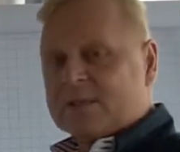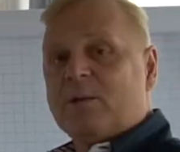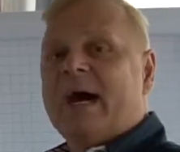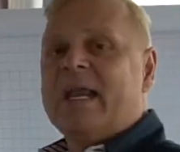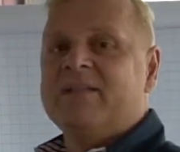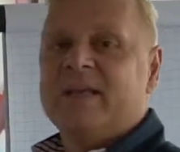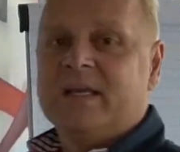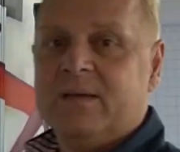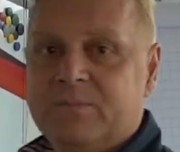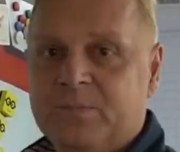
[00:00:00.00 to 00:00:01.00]
der normale
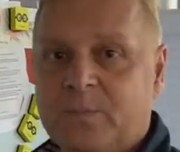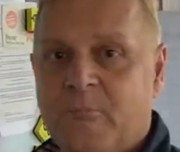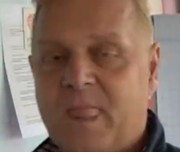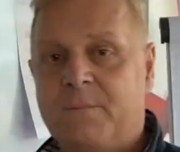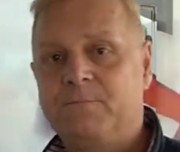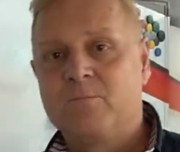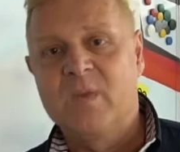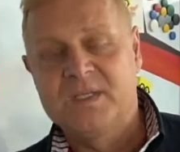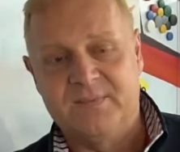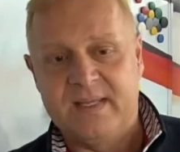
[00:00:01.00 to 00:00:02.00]
Weg?
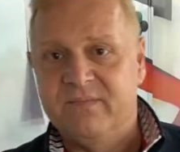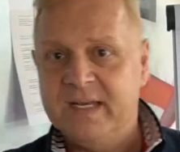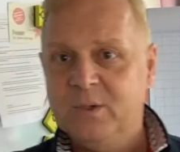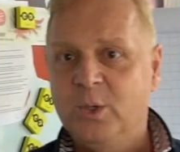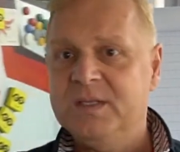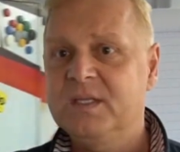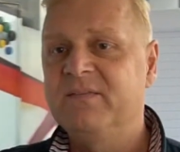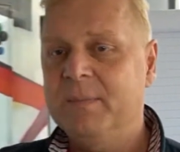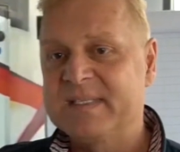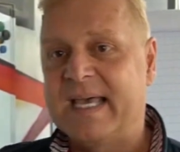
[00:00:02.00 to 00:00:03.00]
Sven, wenn ich heute
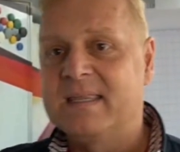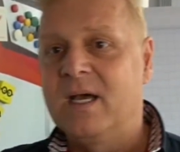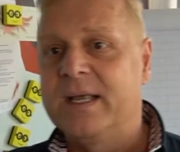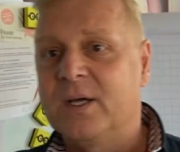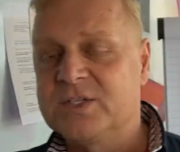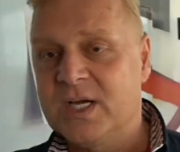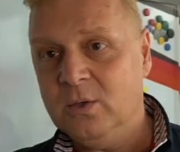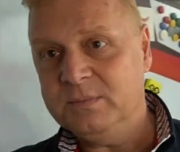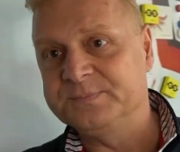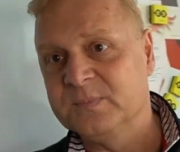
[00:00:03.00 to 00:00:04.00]
die Webseiten alle
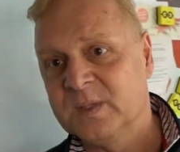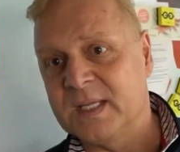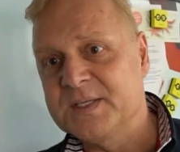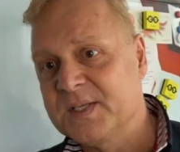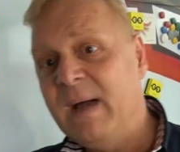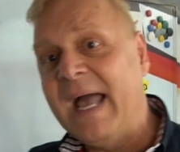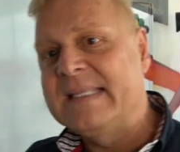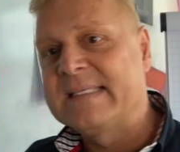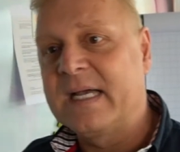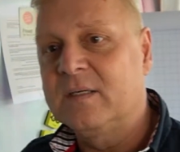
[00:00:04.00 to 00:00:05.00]
anschaue, dann ist immer
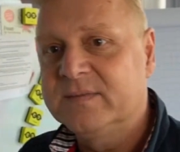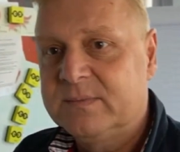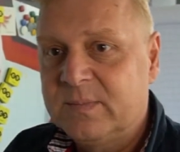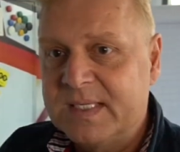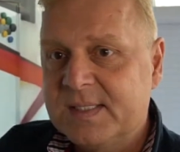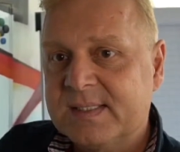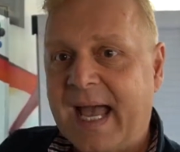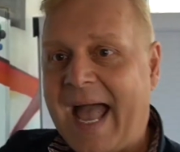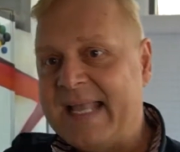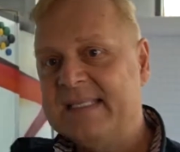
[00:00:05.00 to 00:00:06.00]
eins drauf. Es
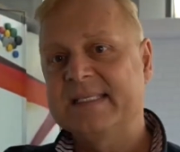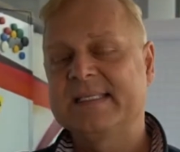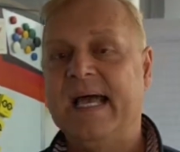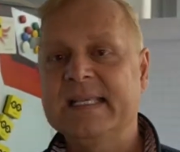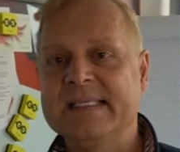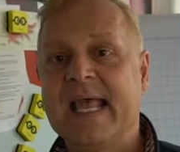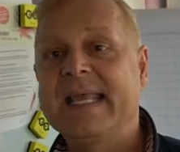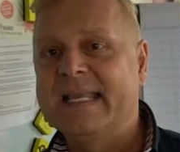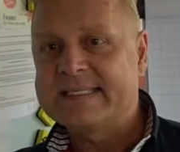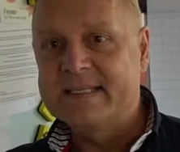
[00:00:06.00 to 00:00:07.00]
ist eins, das heißt
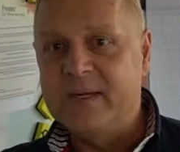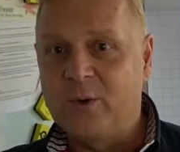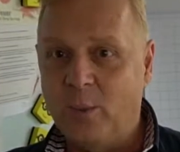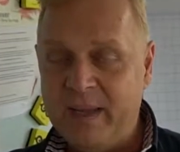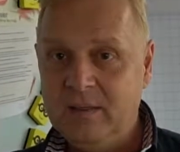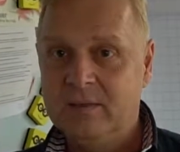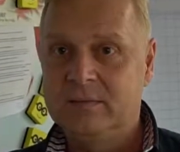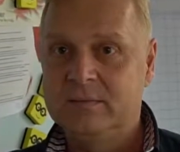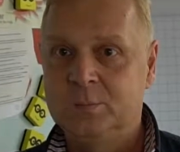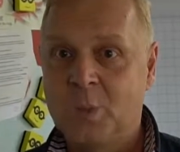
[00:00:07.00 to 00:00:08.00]
herzlich willkommen.
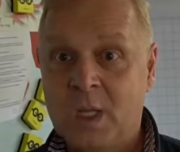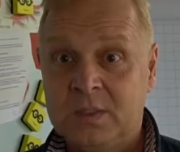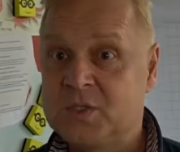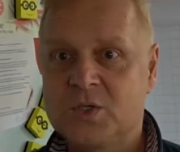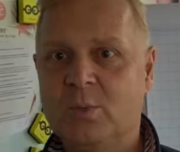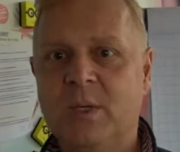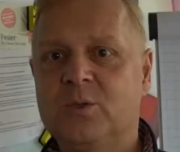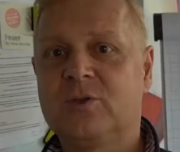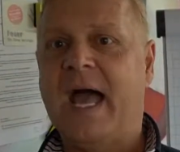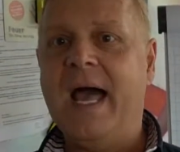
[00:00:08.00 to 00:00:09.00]
Das ist schon mal eine
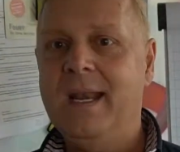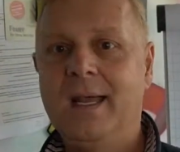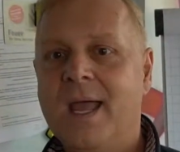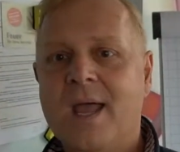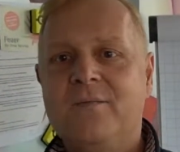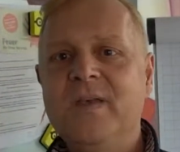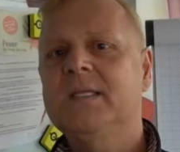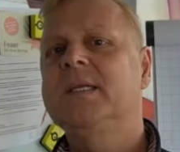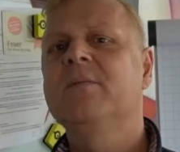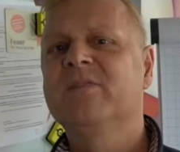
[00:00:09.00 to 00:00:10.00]
total
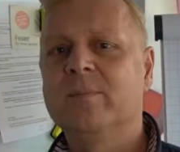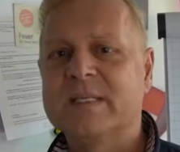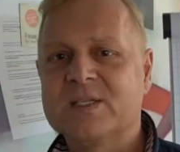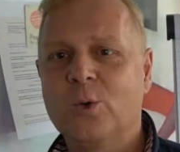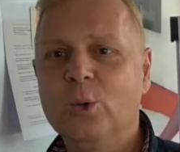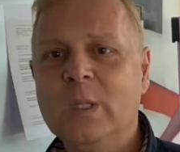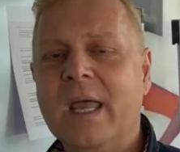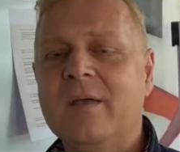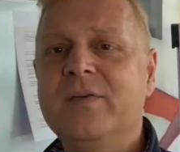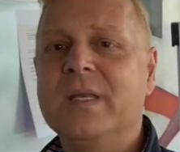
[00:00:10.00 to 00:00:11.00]
wichtige Information
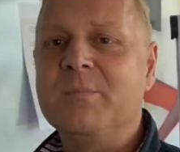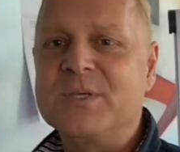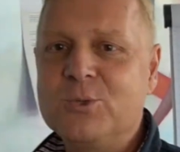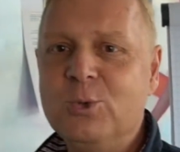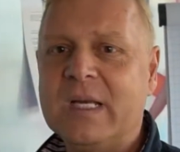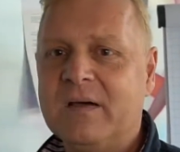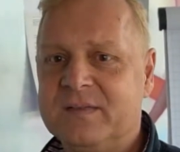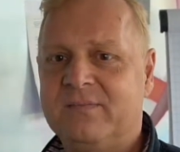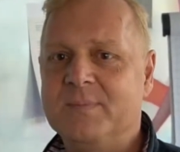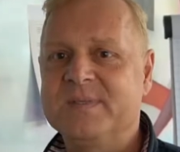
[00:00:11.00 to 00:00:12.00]
für den Besucher, der auf
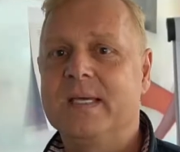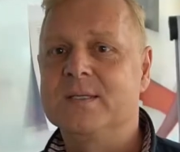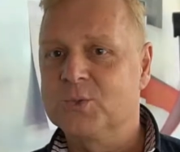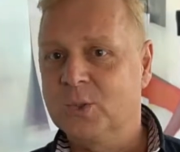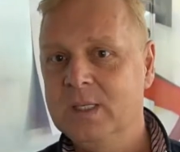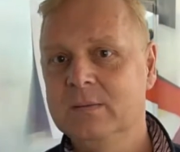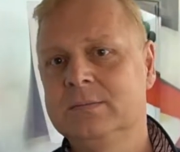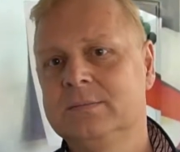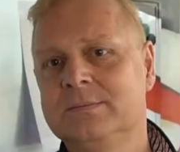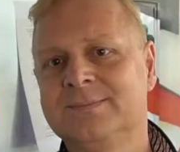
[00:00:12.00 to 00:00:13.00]
der Website ist, oder?
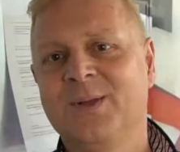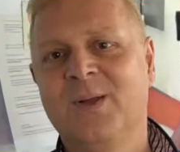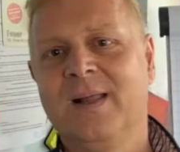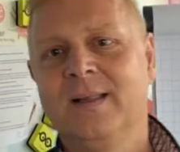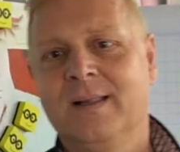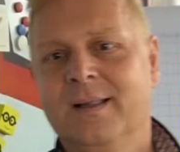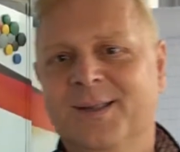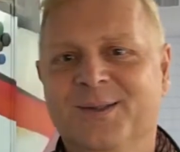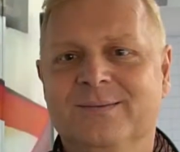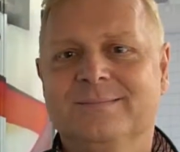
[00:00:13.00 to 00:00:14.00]
Ja, absolut.
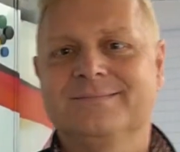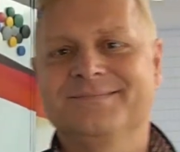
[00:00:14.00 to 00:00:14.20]
Ja.